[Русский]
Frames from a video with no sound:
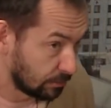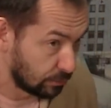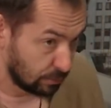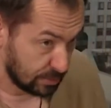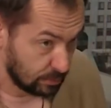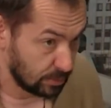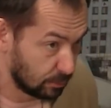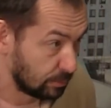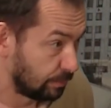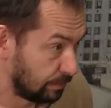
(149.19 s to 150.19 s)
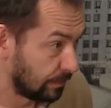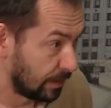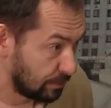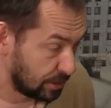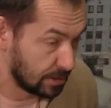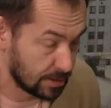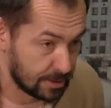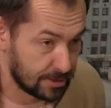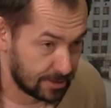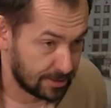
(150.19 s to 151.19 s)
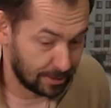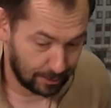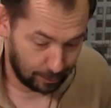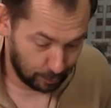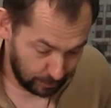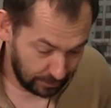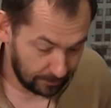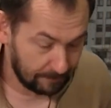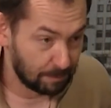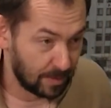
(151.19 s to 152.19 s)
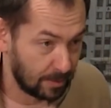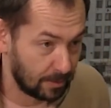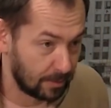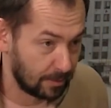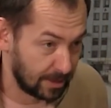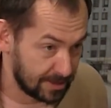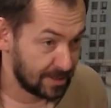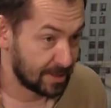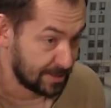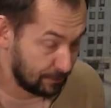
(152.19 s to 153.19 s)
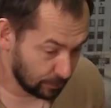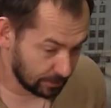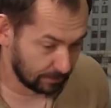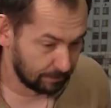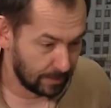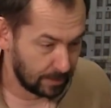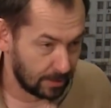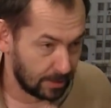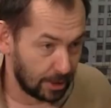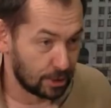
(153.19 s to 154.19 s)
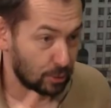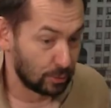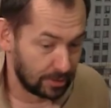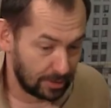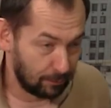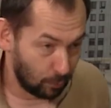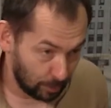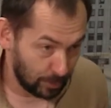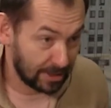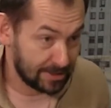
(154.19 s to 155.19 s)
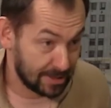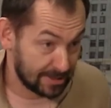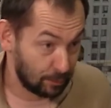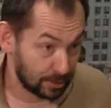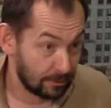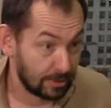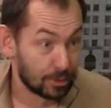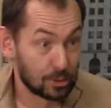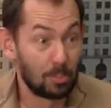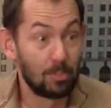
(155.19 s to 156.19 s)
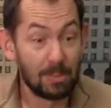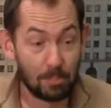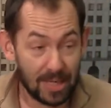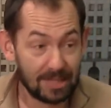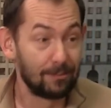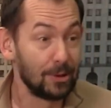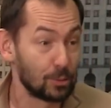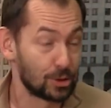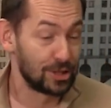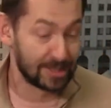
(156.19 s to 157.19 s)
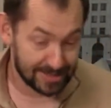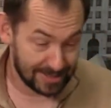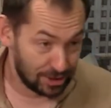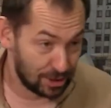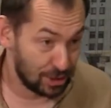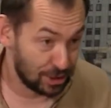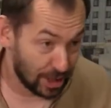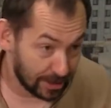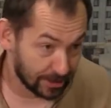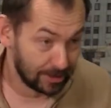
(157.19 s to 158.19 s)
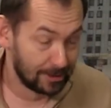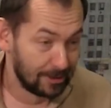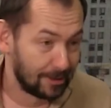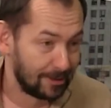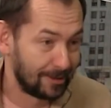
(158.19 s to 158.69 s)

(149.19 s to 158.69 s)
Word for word: У него сегодня вот на общение с а, людьми а, «Россия зовет», Раньше он на форуме «Россия зовет» говорил, чтобы мы были вынуждены защищать угу